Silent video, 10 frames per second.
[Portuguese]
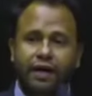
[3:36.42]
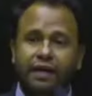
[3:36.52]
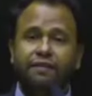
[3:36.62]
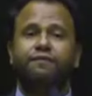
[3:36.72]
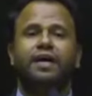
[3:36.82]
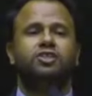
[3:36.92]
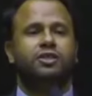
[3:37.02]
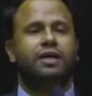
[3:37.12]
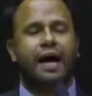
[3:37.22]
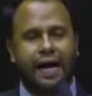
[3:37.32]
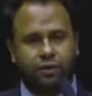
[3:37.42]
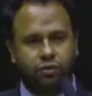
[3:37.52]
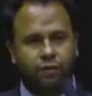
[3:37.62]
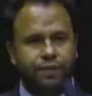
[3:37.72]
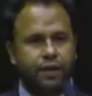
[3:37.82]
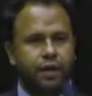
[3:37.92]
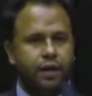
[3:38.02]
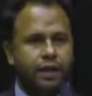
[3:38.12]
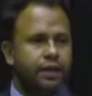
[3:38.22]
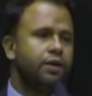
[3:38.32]
investigado
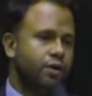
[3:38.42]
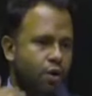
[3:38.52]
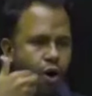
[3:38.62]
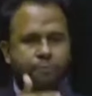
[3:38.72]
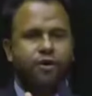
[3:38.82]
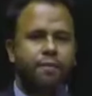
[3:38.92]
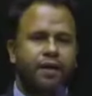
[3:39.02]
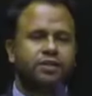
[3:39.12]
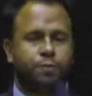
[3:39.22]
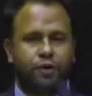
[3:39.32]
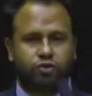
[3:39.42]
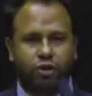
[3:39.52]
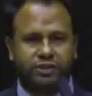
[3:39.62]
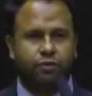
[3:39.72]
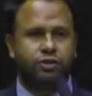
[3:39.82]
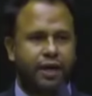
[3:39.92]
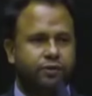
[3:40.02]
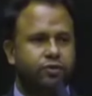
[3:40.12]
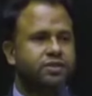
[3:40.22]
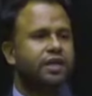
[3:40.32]
e, obviamente, as pessoas têm o
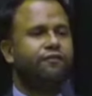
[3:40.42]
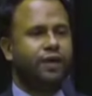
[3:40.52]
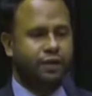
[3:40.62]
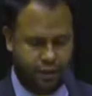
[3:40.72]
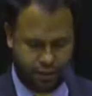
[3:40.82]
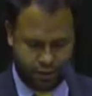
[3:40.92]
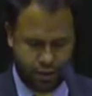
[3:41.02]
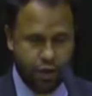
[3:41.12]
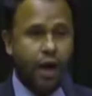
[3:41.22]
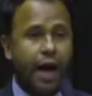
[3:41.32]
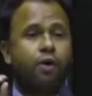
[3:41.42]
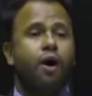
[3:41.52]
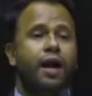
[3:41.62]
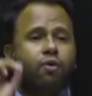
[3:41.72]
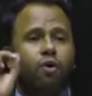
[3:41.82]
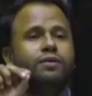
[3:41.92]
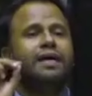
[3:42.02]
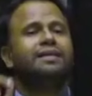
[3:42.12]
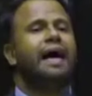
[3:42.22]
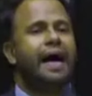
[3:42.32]
direito de se defender. Agora, com um
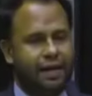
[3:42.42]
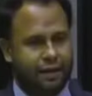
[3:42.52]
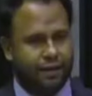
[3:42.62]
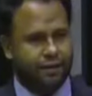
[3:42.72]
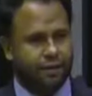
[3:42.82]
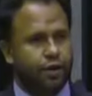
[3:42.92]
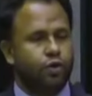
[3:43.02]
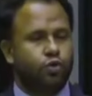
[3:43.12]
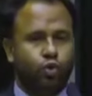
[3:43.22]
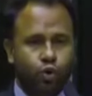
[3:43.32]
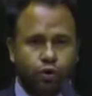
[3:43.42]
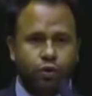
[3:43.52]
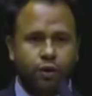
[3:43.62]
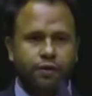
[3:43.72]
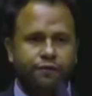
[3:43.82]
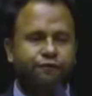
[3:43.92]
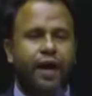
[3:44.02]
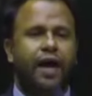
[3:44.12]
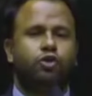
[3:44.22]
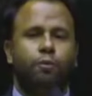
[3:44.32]
detalhe: tudo
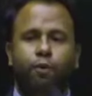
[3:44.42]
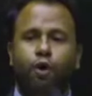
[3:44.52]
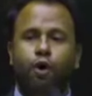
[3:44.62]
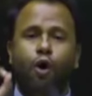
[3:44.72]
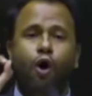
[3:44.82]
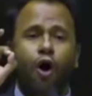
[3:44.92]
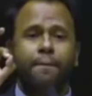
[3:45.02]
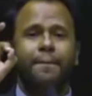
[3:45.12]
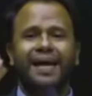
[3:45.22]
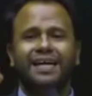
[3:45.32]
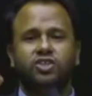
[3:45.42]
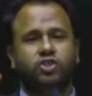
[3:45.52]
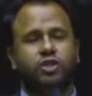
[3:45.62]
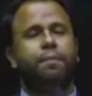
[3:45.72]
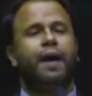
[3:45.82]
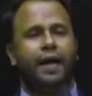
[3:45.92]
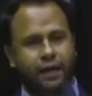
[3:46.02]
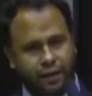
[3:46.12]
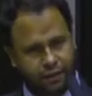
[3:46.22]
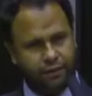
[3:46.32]
feito por homens de bem